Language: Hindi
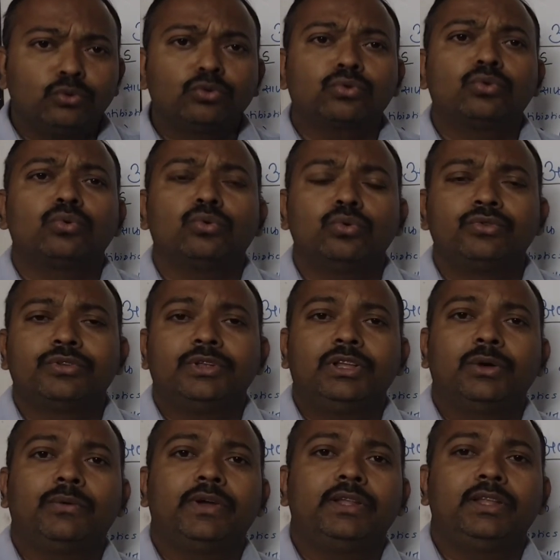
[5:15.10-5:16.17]
उसको कौन सी
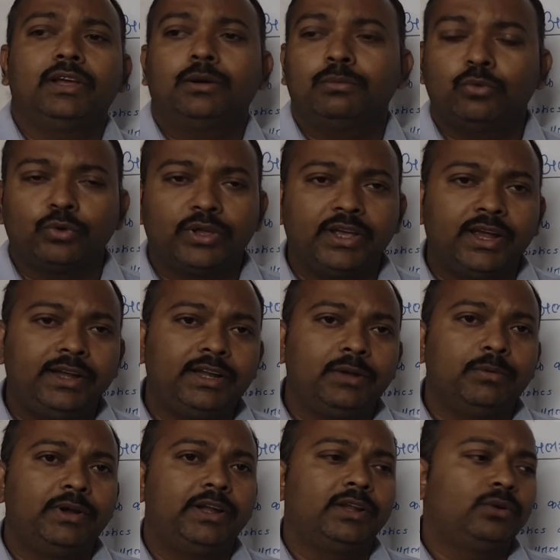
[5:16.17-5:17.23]
दवाई दें हम लोग ये
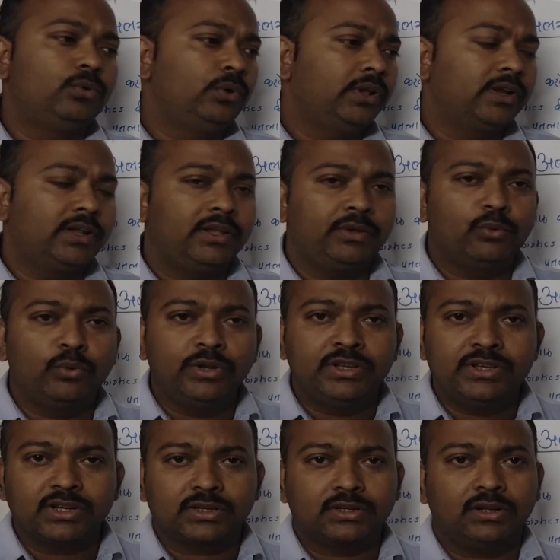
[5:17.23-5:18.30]
एंटीबायोटिक दे रहे वो
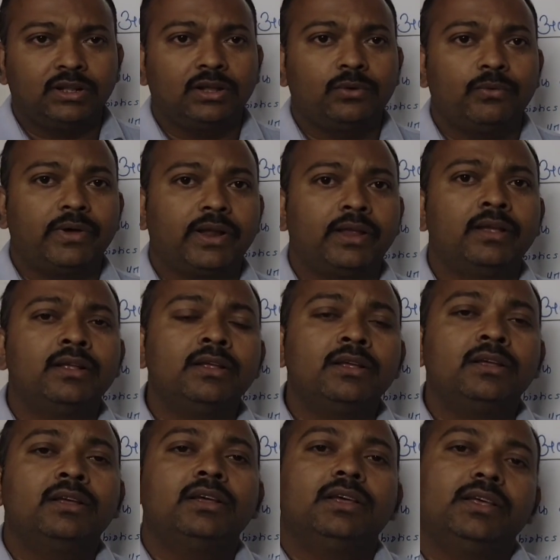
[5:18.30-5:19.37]
इंजेक्शन लगवा
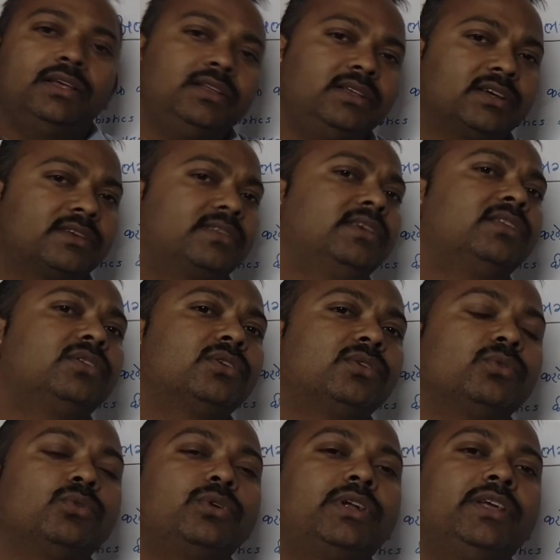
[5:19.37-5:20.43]
रहे इंजेक्शन से
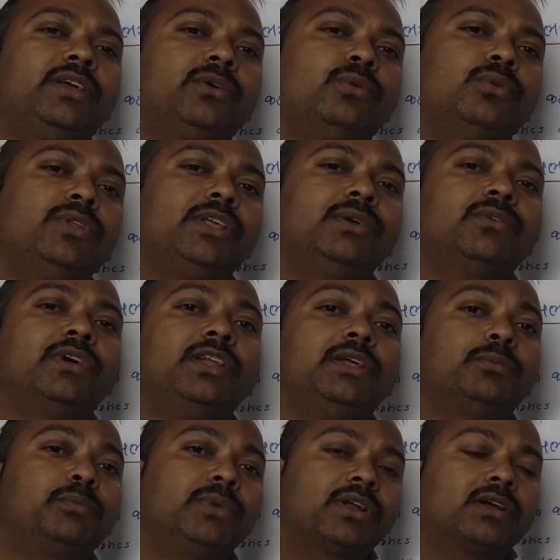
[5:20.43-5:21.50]
तो ठीक होने ही वाली है
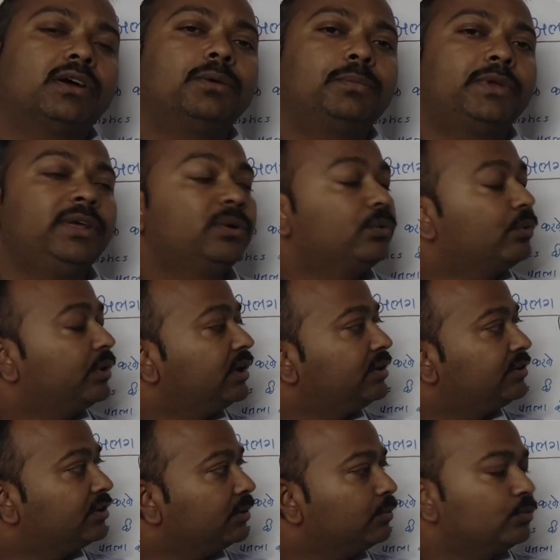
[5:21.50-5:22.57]
पर कब ठीक होगी
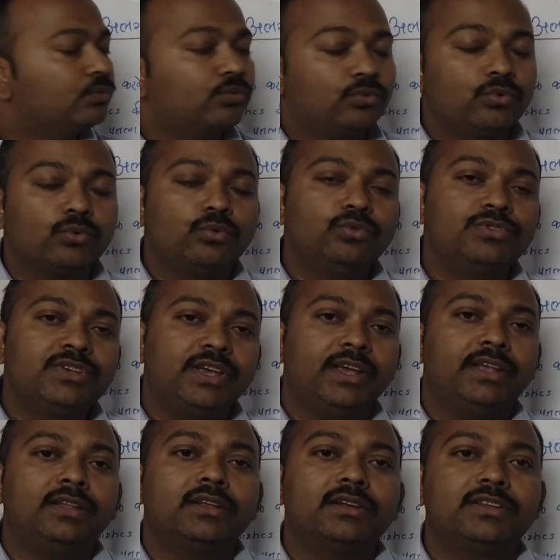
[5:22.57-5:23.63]
जब उसको कुछ
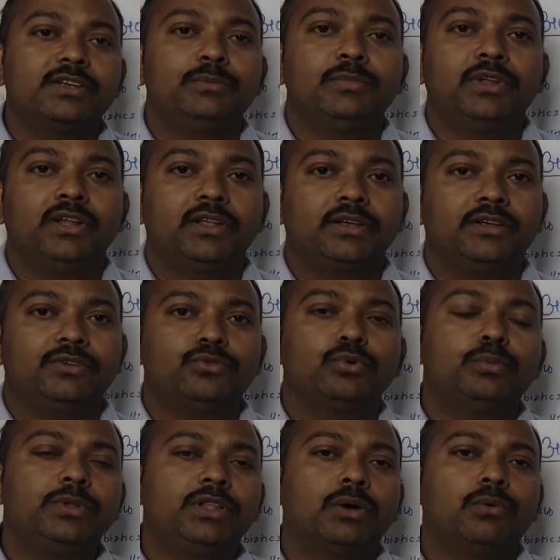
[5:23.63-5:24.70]
एनर्जी मिलेगी जो
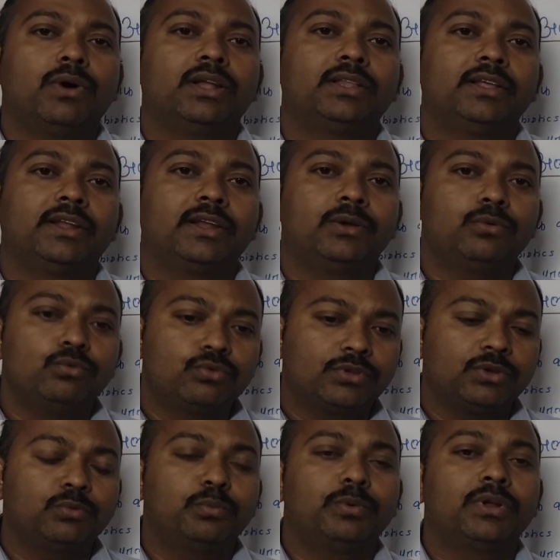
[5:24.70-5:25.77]
भी दवा दे रहे हैं
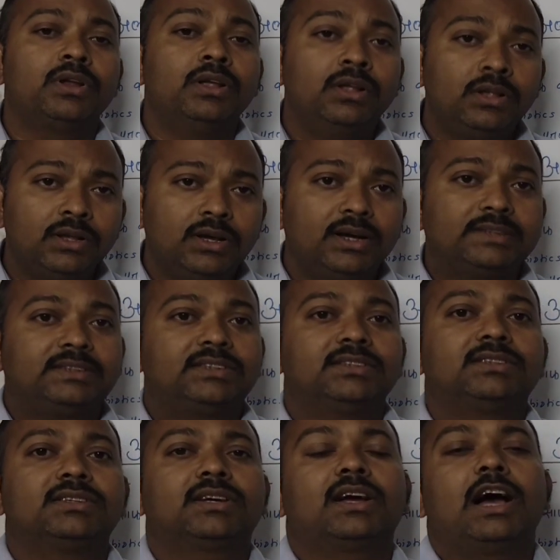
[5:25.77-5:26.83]
उसके ऊपर अच्छे
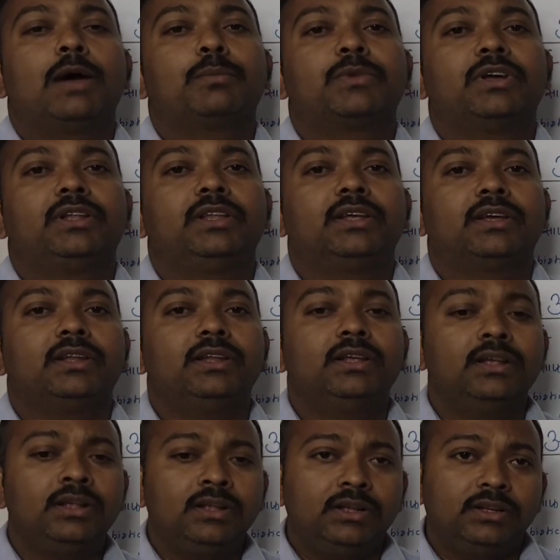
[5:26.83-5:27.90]
से काम करने के
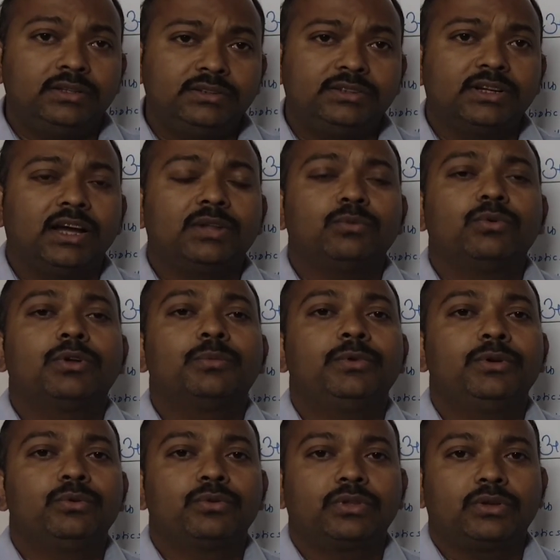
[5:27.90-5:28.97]
लिए जानवर
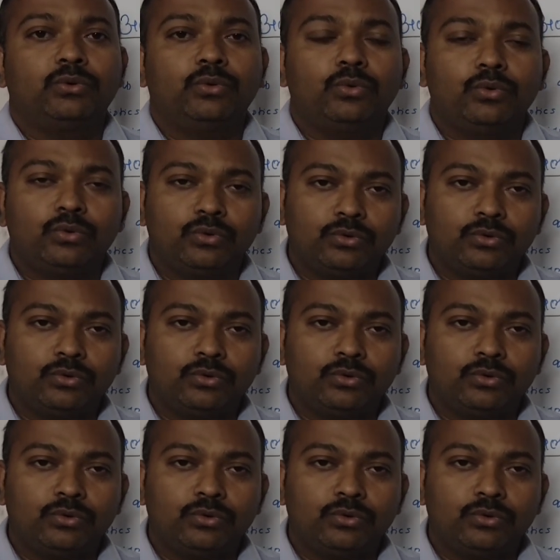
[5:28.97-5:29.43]
भी उसको